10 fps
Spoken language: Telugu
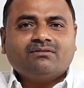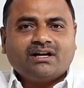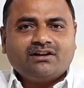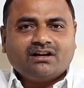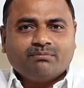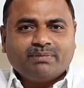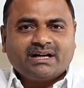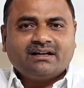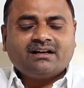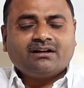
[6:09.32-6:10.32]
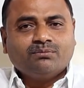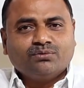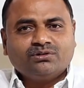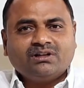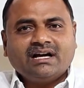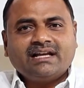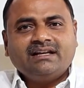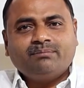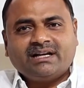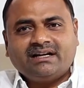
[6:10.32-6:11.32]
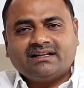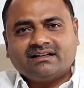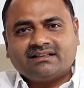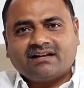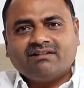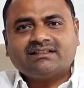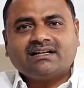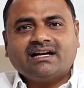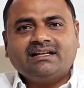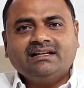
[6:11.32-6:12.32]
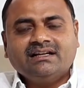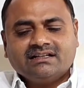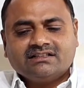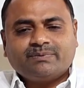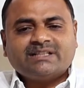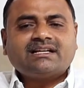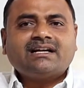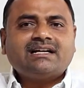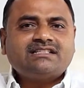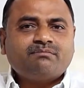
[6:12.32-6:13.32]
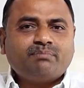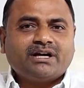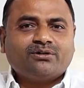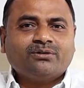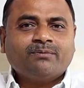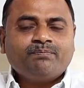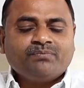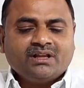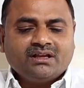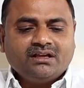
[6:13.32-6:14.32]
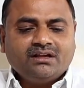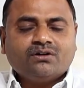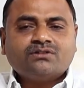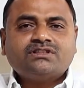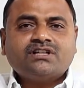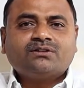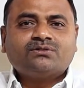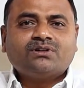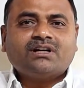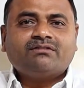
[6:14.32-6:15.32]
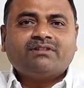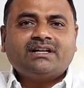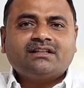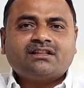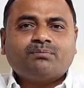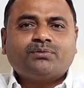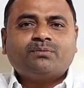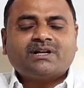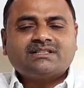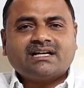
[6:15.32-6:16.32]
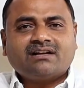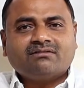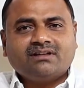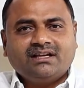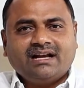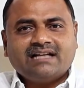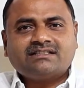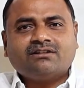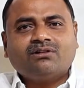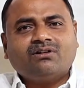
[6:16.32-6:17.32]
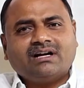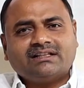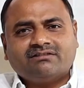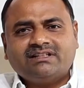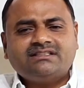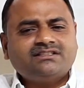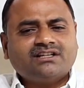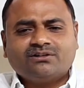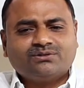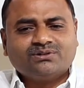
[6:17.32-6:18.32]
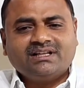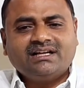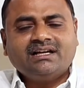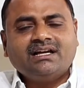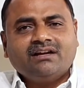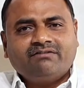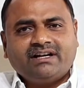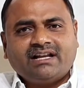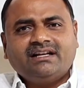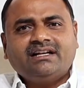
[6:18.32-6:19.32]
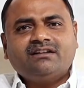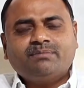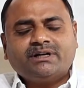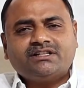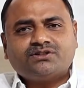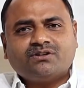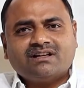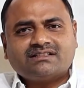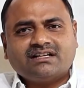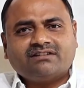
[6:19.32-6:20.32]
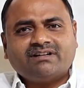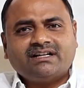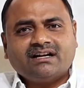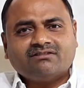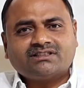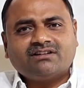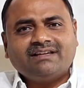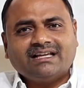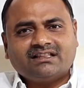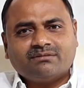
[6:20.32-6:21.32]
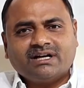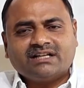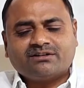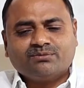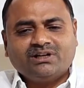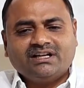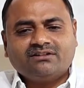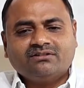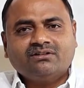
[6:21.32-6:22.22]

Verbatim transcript: వారి యొక్క పర్యటనకు ముందు కానీ పర్యటన తర్వాత కానీ స్పష్టంగా చెప్పారు ఈ రోజు జరుగుతున్నటువంటి తప్పుడు ప్రచారం ఈ రాష్ట్రంలో గతం నుంచి జరుగుతుందే వీటన్నిటిని పట్టించుకోవాల్సినటువంటి అవసరం ఎంత మాత్రము లేదు